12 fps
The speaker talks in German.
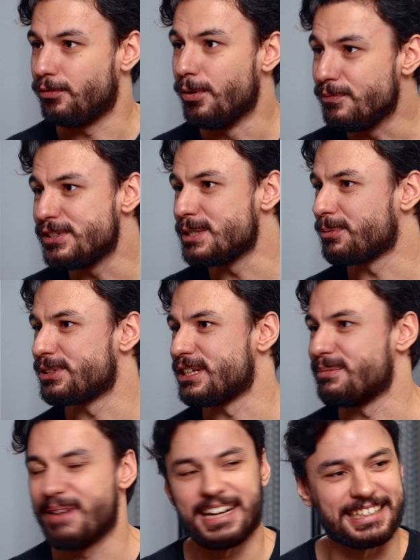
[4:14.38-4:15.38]

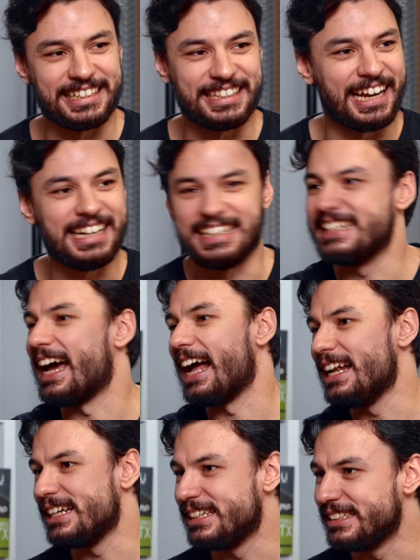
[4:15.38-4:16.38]
50% Marktanteil in
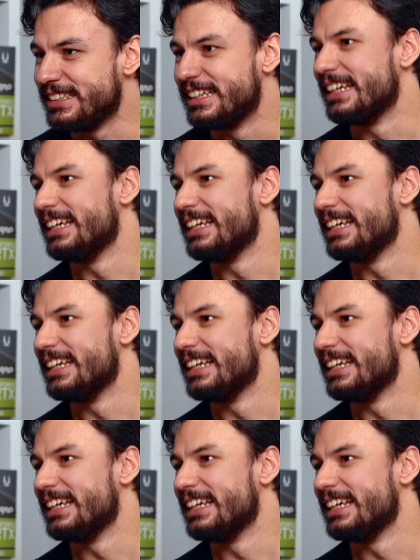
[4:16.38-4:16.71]
allen